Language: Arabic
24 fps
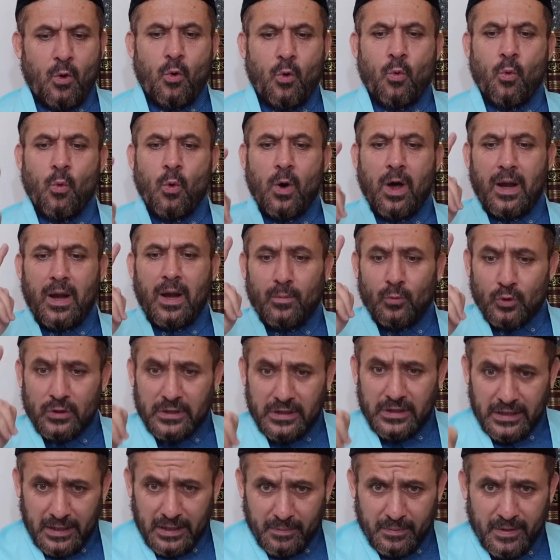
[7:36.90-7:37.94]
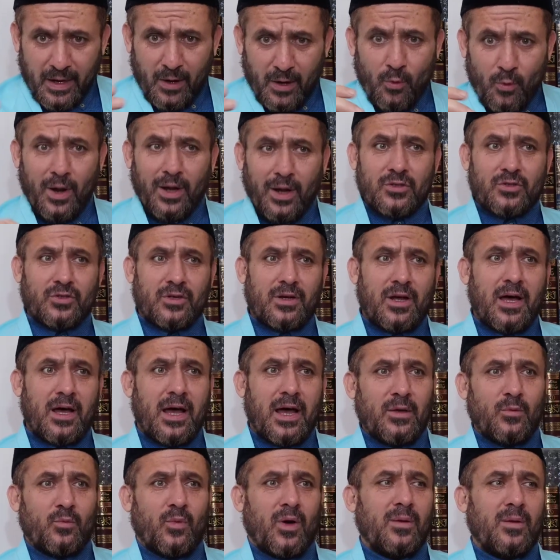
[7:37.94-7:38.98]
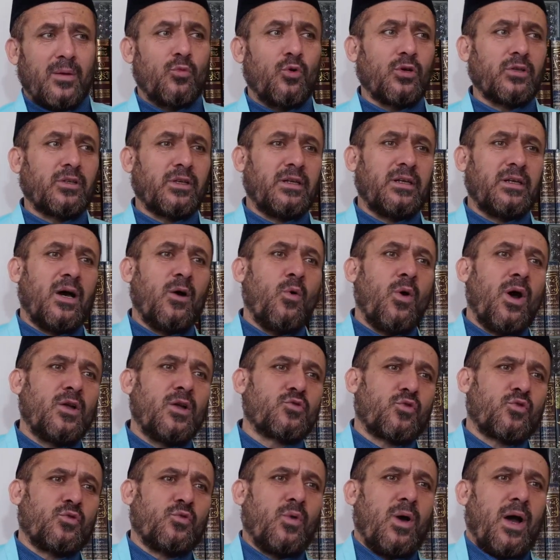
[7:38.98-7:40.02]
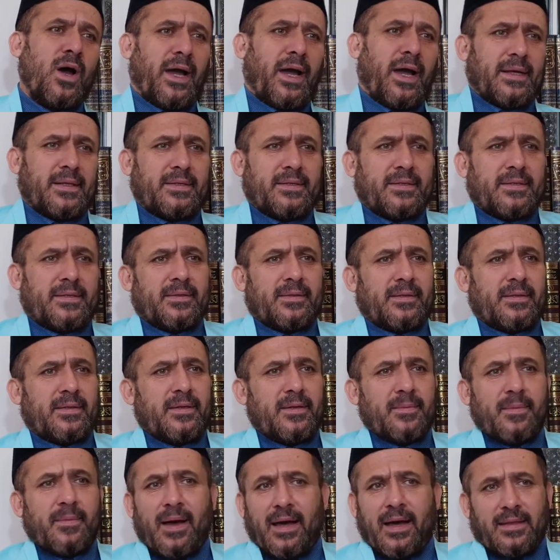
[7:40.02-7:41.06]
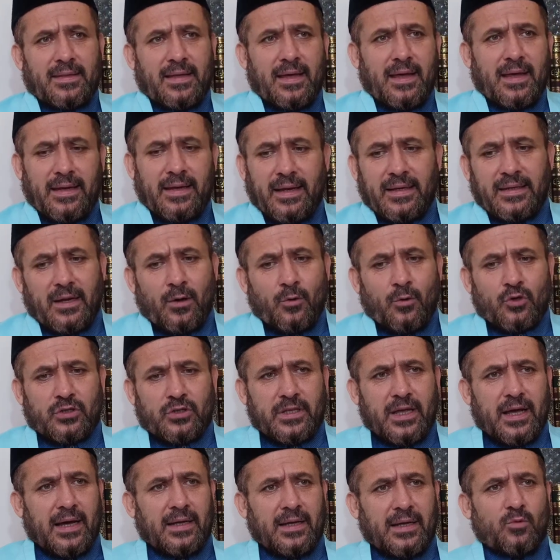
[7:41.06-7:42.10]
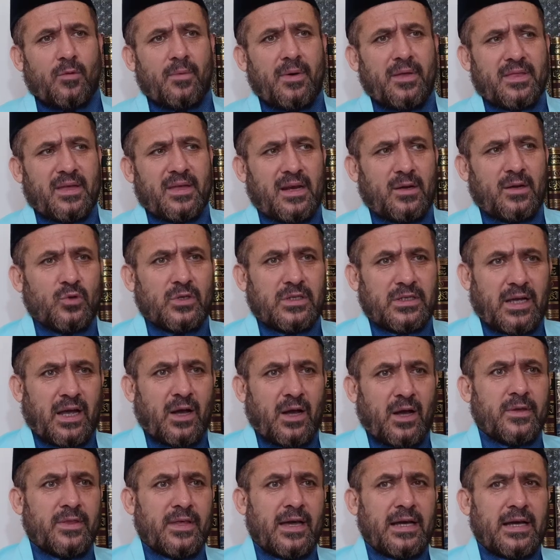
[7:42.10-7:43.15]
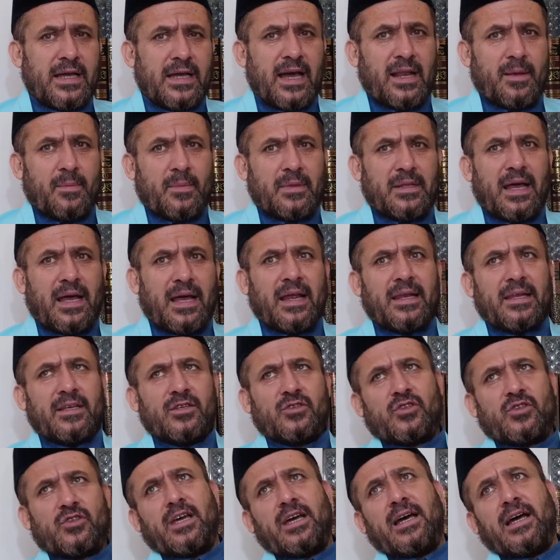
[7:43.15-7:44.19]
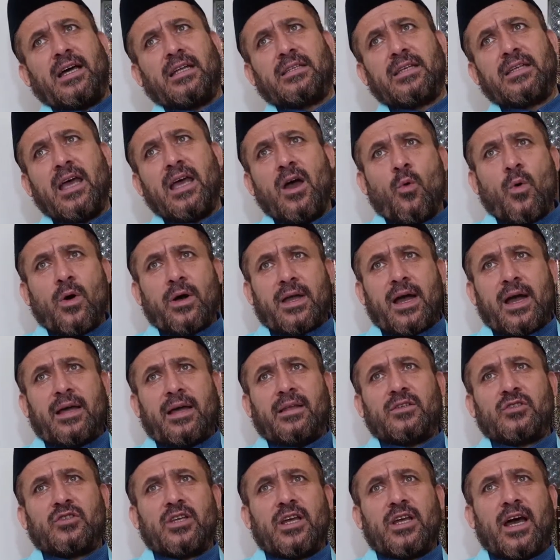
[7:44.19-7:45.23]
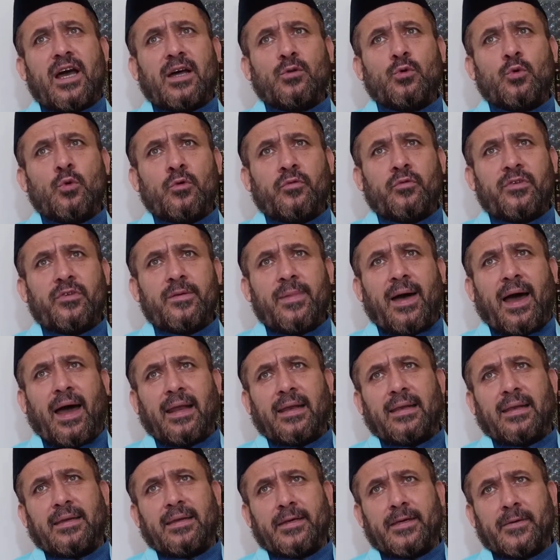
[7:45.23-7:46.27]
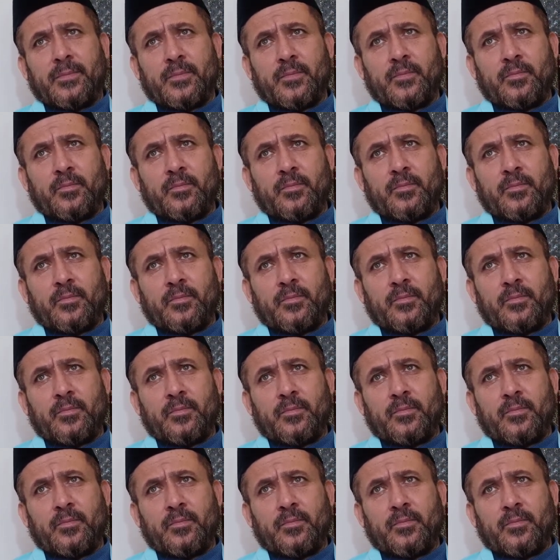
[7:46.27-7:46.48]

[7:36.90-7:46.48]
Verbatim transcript: والمصيب له أجران والمخطئ له أجر واحد لماذا؟ لأنه اجتهد وبذل وسعه إذا كان من أهل الاجتهاد وكان اجتهاده في محله